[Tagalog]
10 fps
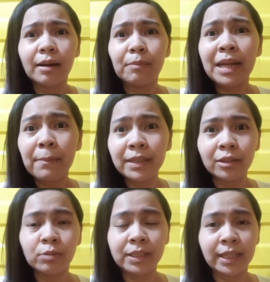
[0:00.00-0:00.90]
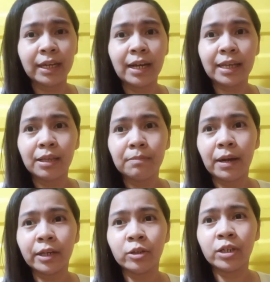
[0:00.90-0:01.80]
malapit na dumating ang ating
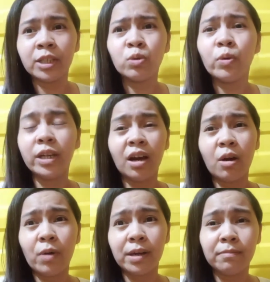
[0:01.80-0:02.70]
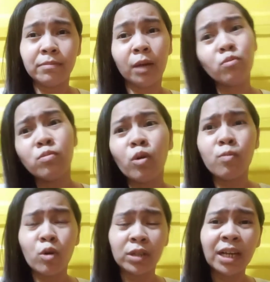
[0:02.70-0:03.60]
Panginoon. At kung ikaw ay
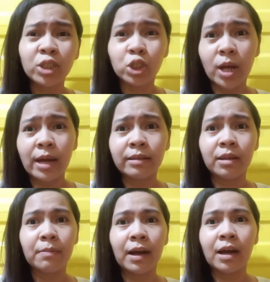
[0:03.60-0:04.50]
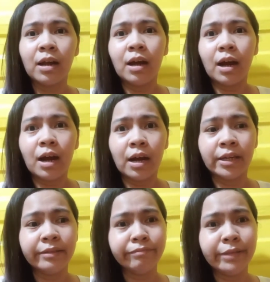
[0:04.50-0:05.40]
nagmumukmuk lang dyan, ba uh,
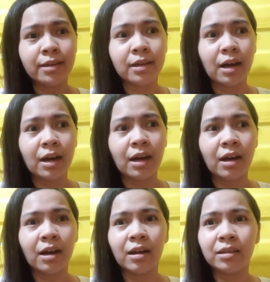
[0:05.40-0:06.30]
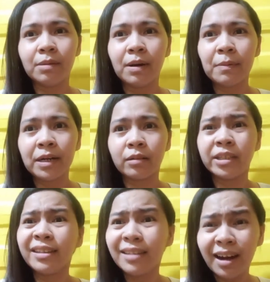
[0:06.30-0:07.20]
hindi ka, di ba parang
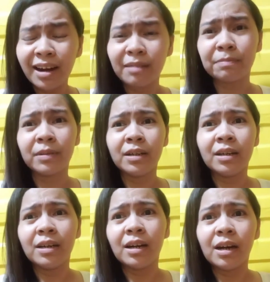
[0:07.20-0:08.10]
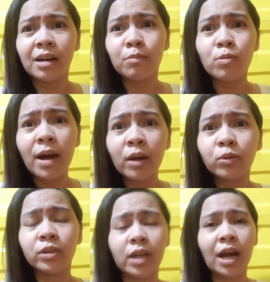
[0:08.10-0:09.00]
get up, uh,
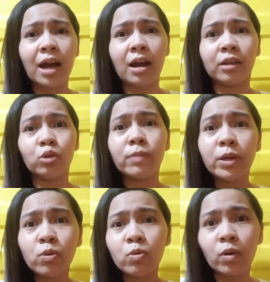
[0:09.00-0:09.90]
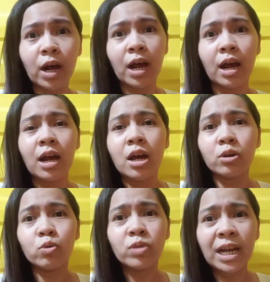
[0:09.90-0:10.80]
bumangon ka, tumayo ka,
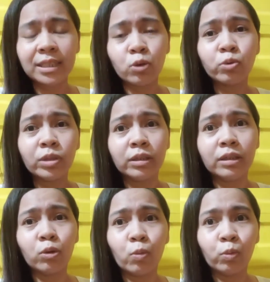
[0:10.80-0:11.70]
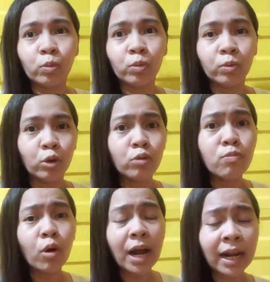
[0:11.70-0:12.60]
kung, na, kung, kung
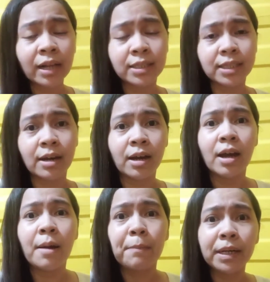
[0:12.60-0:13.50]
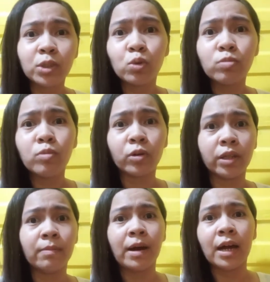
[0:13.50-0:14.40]
dugmo ka sa pagsubok,
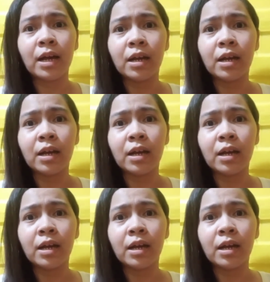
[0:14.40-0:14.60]
di ba